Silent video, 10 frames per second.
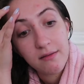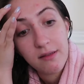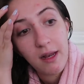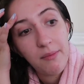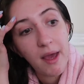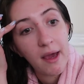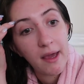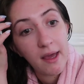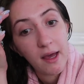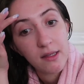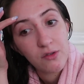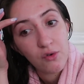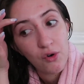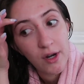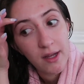del viaje a
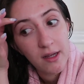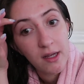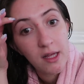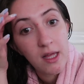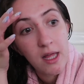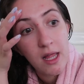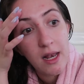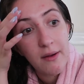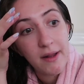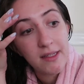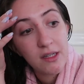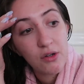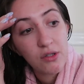Sonora. La verdad es que